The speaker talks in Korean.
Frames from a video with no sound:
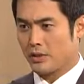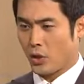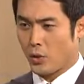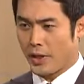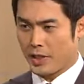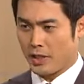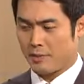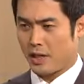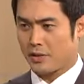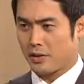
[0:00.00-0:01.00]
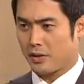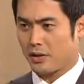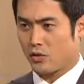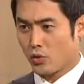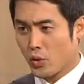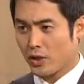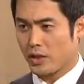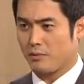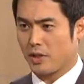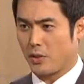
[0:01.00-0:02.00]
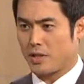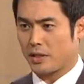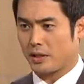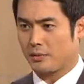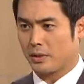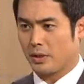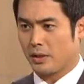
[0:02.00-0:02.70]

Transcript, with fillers: 저희 회사 입장에서 중요한 일입니다, 회장님.